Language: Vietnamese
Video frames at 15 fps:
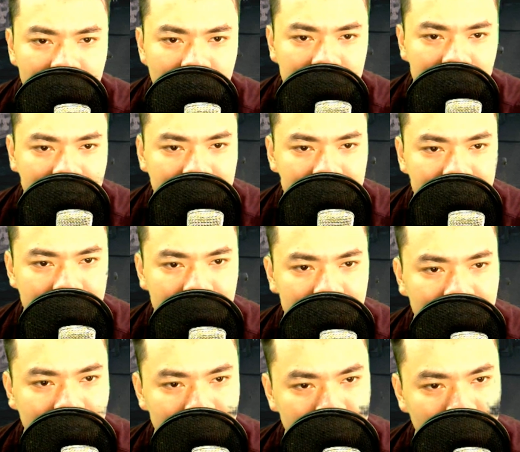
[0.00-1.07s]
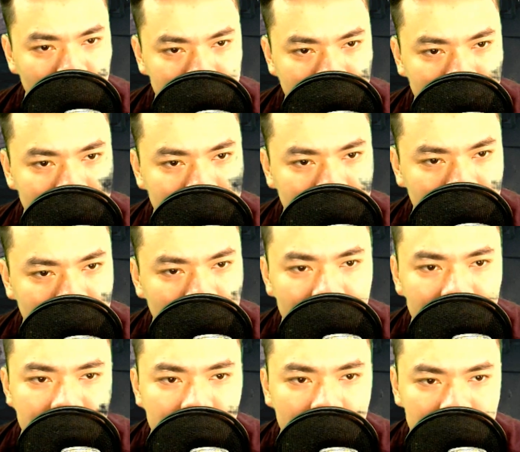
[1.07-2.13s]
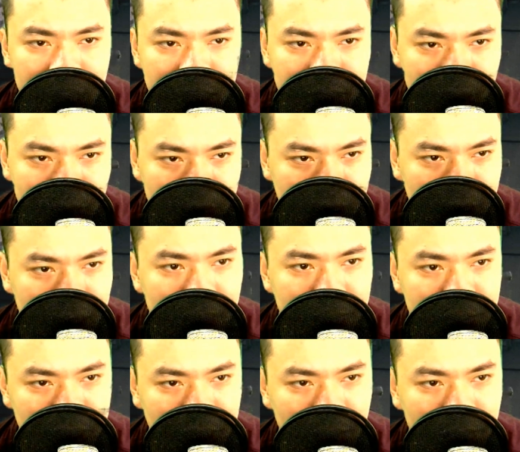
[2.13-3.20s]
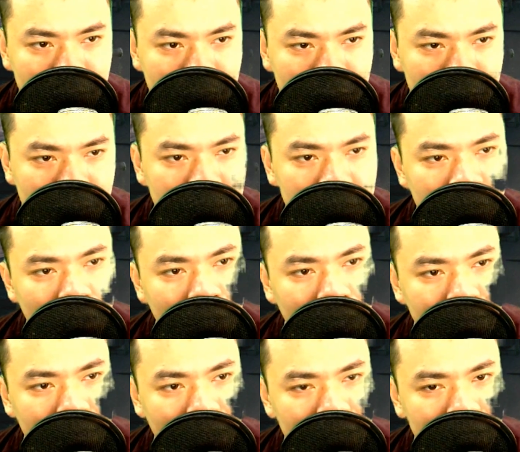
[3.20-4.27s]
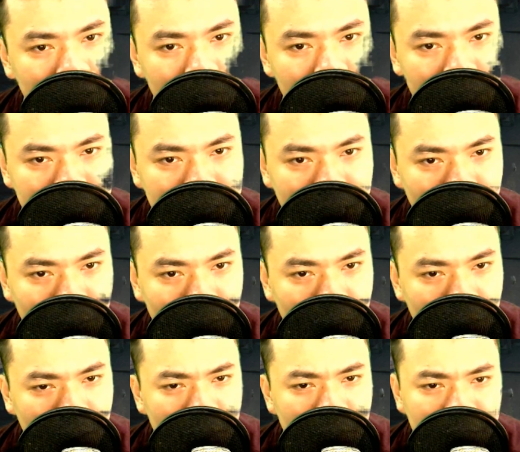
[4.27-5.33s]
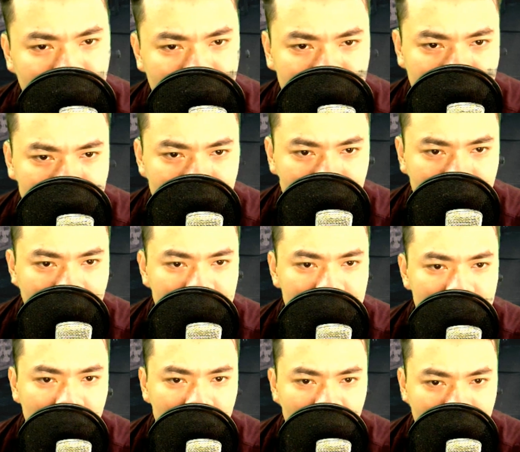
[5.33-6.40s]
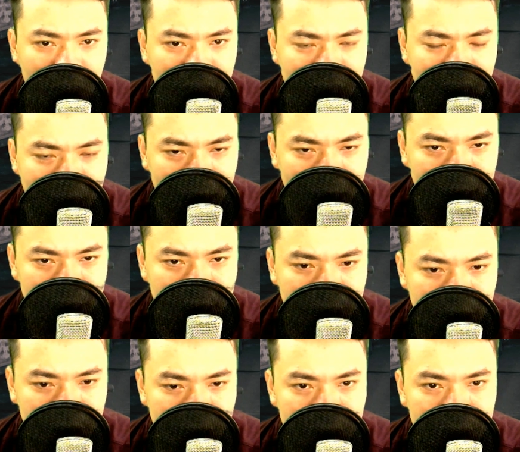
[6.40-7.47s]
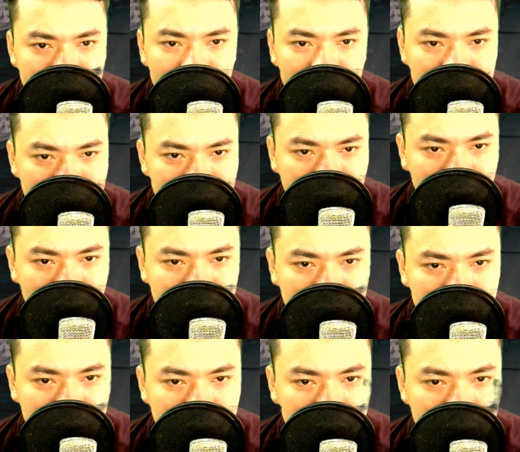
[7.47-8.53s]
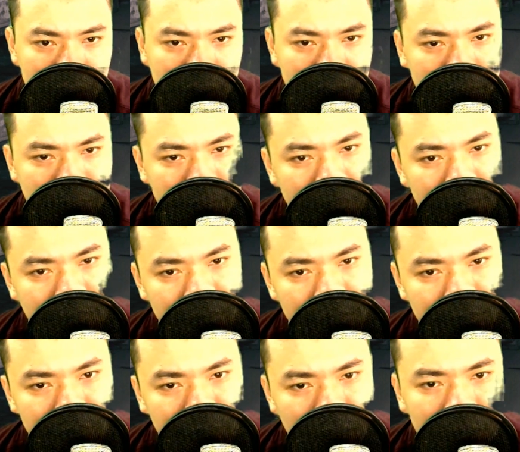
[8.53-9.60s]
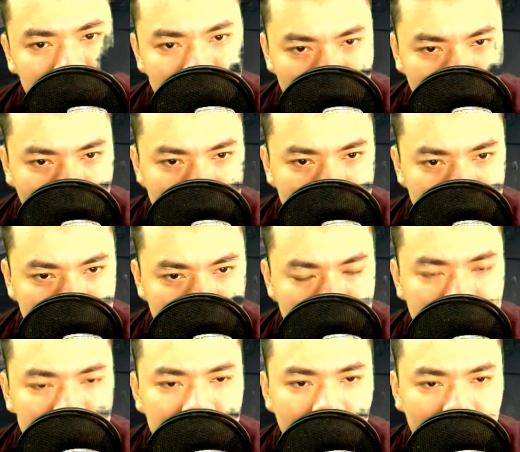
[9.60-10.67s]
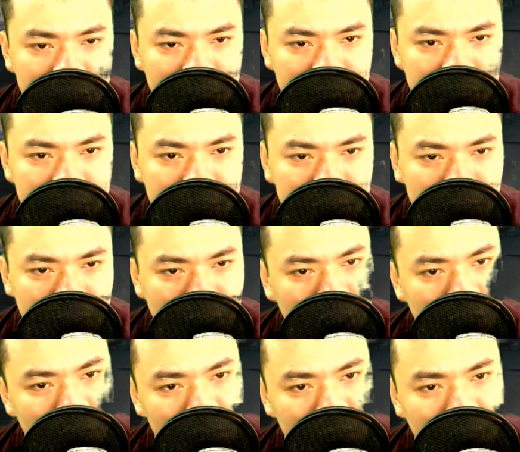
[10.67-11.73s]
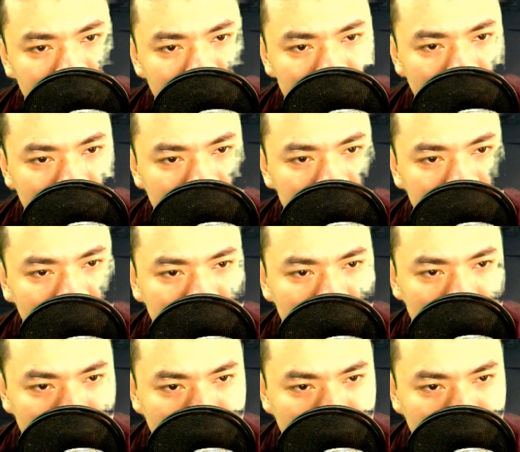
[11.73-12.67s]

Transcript: Vừa nay lúc tôi đào phần mộ, hắn hoàn toàn có thể quang minh chính đại đi ra. Sau khi tôi phát hiện ra hắn, hắn còn mau chóng chạy. Điều này không phải là nói rõ trong lòng hắn có điều đen tối sao?